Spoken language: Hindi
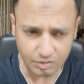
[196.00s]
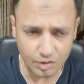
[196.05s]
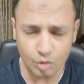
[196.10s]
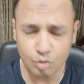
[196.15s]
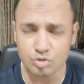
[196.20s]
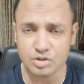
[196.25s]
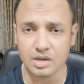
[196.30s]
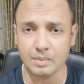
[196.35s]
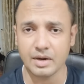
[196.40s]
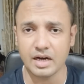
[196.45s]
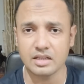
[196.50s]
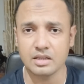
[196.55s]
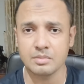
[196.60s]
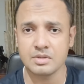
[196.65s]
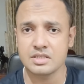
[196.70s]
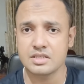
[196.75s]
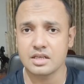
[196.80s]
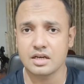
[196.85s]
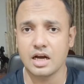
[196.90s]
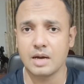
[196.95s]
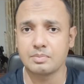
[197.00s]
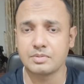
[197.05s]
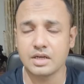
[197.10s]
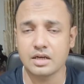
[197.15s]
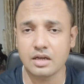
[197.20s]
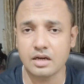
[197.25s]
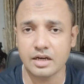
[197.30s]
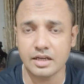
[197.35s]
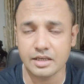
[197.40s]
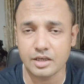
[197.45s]
उसके बाद हम इससे रबता
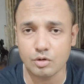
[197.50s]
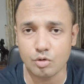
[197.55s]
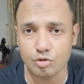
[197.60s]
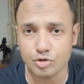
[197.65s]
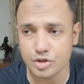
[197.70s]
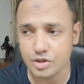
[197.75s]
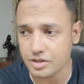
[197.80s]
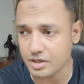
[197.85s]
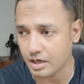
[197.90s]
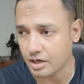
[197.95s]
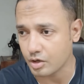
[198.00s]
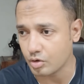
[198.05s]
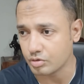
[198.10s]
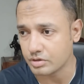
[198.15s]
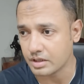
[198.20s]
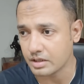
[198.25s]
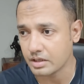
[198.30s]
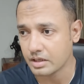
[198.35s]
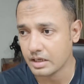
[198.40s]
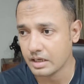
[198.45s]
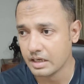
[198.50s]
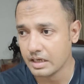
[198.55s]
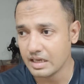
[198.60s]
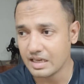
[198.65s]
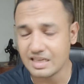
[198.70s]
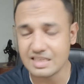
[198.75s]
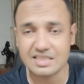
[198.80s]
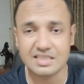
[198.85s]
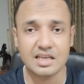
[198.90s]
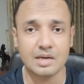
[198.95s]
करने की कोशिश कर रहे होते हैं
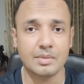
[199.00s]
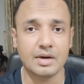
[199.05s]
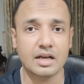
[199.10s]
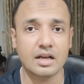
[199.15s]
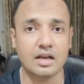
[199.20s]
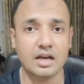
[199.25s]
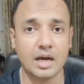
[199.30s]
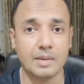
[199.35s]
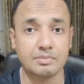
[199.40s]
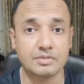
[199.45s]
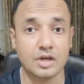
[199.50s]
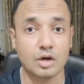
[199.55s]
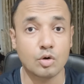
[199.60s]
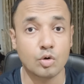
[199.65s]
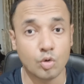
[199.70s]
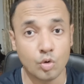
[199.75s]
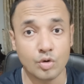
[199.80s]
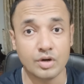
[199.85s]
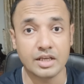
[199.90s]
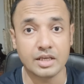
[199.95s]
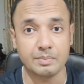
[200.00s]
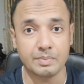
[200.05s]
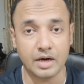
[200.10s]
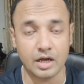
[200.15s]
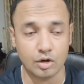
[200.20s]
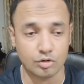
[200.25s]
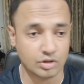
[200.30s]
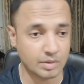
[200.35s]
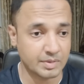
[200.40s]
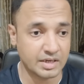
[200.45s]
इससे हमारा रबता हो नहीं पा
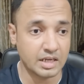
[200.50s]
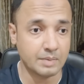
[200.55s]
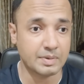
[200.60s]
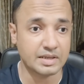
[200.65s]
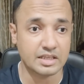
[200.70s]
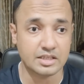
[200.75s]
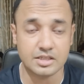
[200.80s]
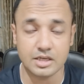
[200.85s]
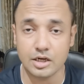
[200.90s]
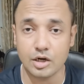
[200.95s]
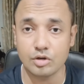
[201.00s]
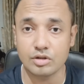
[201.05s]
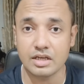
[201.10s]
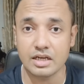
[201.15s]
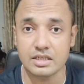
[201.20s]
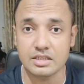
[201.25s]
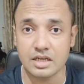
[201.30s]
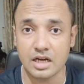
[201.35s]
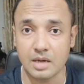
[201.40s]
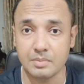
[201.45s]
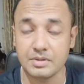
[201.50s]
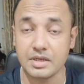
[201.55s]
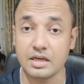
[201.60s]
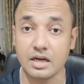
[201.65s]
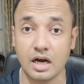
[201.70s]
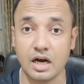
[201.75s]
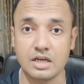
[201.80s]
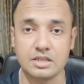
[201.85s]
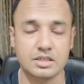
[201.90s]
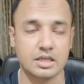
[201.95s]
रहा होता हमें नहीं पता चल रहा होता कि जनाब ये
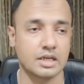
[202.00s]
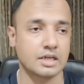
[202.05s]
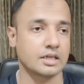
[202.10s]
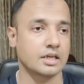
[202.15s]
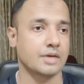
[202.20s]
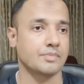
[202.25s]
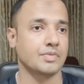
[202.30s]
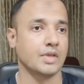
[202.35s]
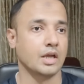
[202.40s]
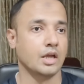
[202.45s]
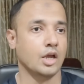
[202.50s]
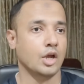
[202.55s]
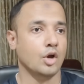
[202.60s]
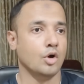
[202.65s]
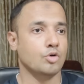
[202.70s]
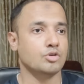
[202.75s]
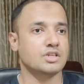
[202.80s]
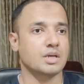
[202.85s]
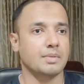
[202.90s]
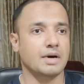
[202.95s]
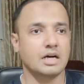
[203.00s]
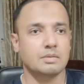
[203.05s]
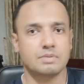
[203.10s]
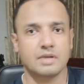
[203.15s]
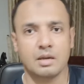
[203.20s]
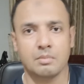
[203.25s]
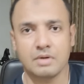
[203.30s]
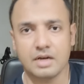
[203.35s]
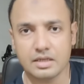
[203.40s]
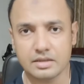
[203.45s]
कहाँ चला गया उसके बाद
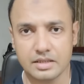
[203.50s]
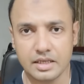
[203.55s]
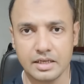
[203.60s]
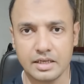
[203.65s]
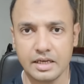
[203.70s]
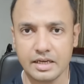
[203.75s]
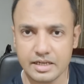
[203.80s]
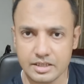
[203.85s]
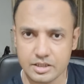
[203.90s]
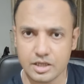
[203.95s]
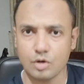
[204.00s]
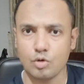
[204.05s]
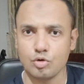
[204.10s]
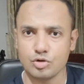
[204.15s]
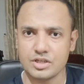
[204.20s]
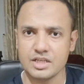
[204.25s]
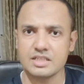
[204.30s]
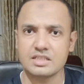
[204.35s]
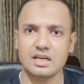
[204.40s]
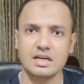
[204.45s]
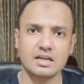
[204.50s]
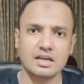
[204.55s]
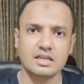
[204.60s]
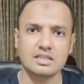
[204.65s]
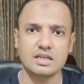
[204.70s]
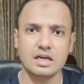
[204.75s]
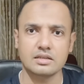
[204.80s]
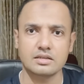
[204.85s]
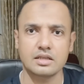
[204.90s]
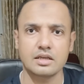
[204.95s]
फिर हम करते ही हैं कि इसके कोचिंग सेंटर
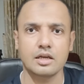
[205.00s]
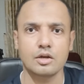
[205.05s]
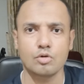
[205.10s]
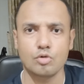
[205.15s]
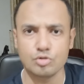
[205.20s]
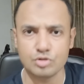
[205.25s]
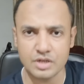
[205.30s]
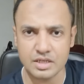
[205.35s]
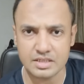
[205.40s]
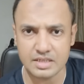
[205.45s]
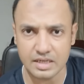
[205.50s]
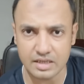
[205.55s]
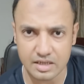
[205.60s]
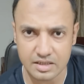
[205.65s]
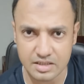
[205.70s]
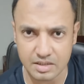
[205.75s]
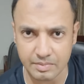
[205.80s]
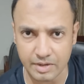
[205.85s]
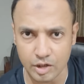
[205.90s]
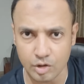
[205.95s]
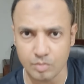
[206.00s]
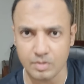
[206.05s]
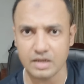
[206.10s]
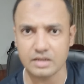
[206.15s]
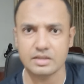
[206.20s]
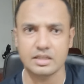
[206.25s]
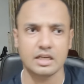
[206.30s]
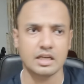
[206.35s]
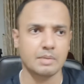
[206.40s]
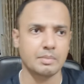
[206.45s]
जाते हैं कोचिंग सेंटर से मालूम
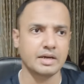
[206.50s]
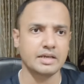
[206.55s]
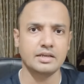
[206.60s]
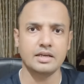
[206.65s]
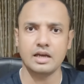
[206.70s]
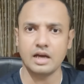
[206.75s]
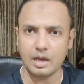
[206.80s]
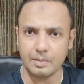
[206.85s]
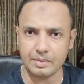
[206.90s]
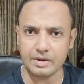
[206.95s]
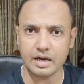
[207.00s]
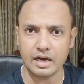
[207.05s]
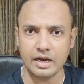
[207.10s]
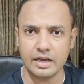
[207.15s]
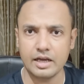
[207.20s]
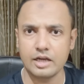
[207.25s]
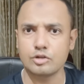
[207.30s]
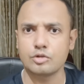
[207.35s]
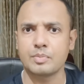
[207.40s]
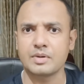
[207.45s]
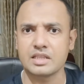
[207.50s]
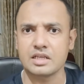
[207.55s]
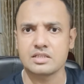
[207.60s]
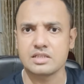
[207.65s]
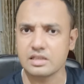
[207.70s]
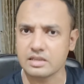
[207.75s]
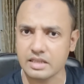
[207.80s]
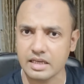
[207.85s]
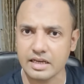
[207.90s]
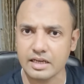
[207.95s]
करते हैं कि भाई ये यहाँ पर आया है तो पता
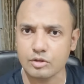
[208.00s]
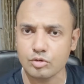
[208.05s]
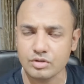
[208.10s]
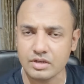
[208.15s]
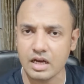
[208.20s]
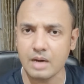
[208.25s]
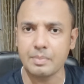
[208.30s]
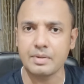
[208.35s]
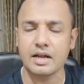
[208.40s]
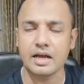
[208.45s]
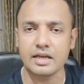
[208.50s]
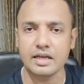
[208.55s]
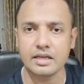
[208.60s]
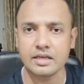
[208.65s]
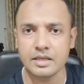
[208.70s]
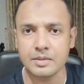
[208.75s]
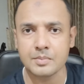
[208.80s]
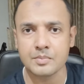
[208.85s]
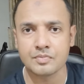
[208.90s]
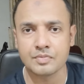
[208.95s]
चलता है कि तो यहाँ पर आया नहीं